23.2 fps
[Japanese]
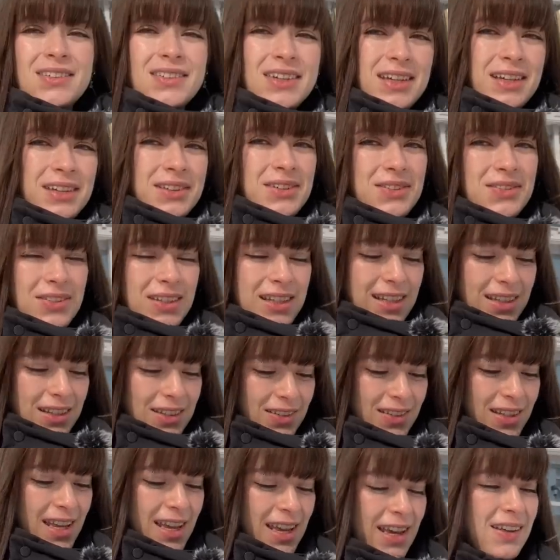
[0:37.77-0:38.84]
日は休みなの
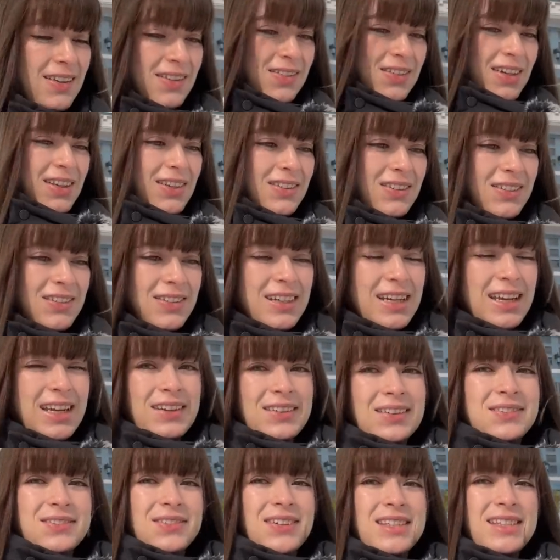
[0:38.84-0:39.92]
で、まあ、ゆっく
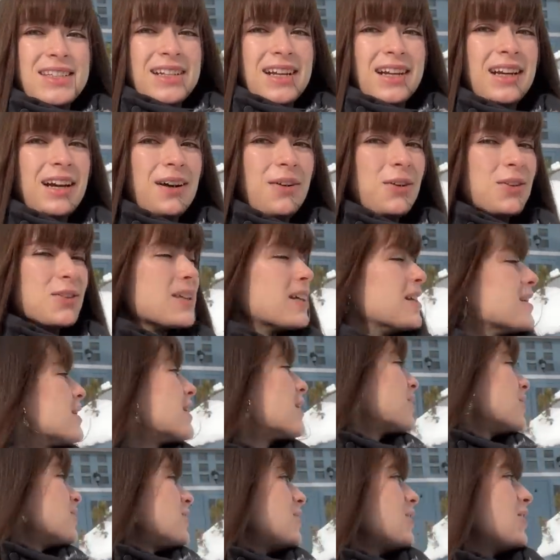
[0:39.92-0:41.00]
り街中を散
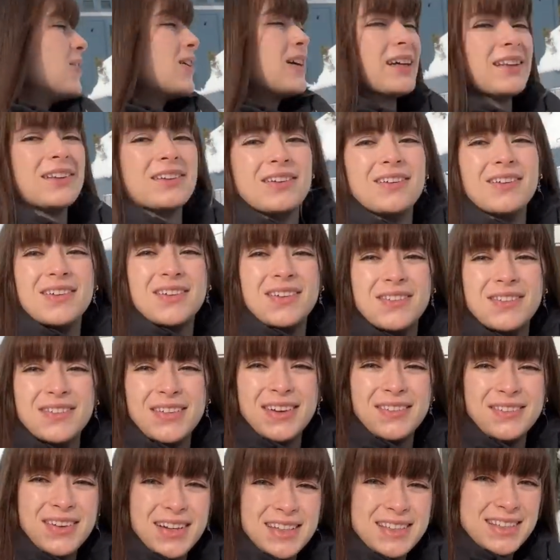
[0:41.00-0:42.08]
策しようかと思
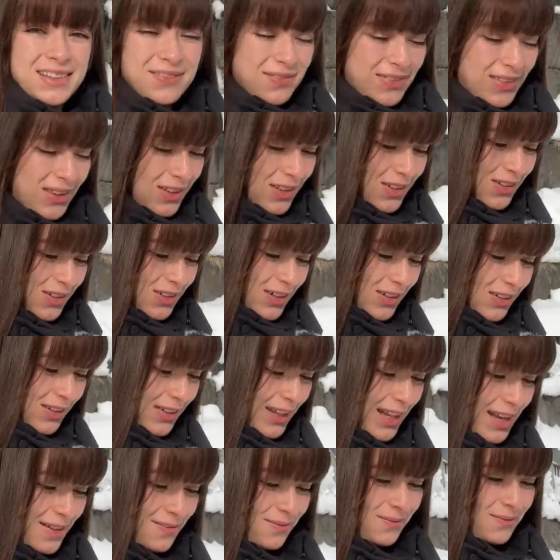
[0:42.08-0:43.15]
いますということ
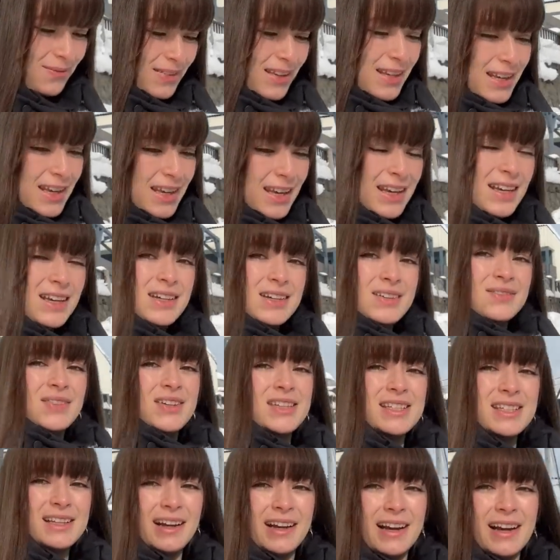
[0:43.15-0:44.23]
で
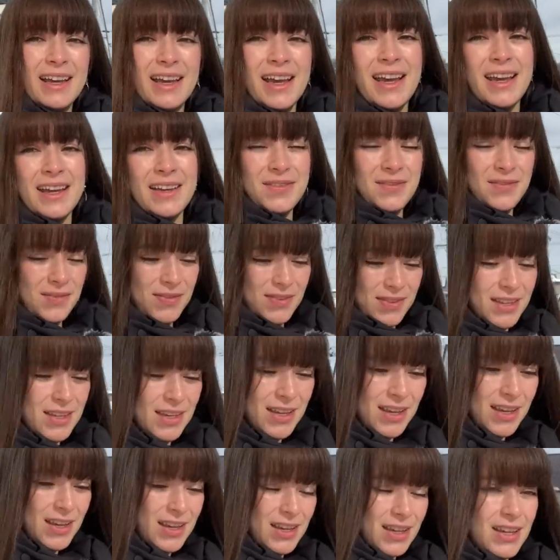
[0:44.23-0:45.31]
街中へ
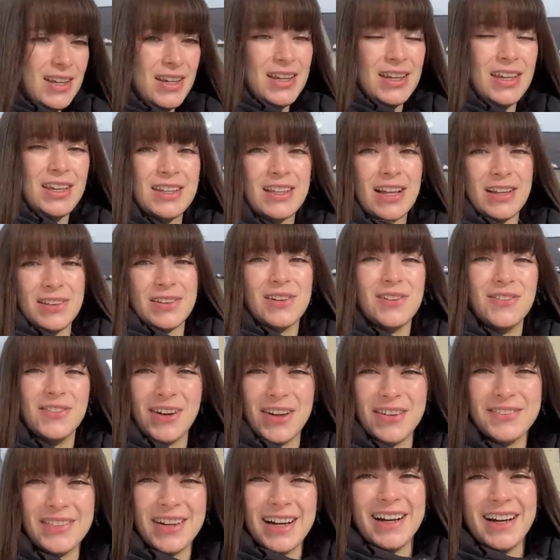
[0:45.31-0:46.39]
行きたいと思
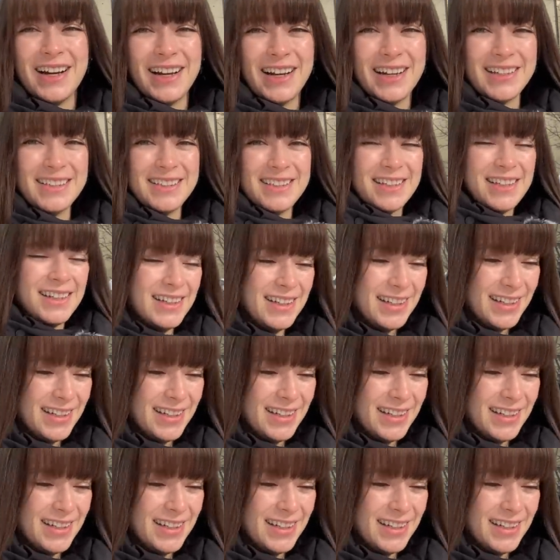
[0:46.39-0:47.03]
います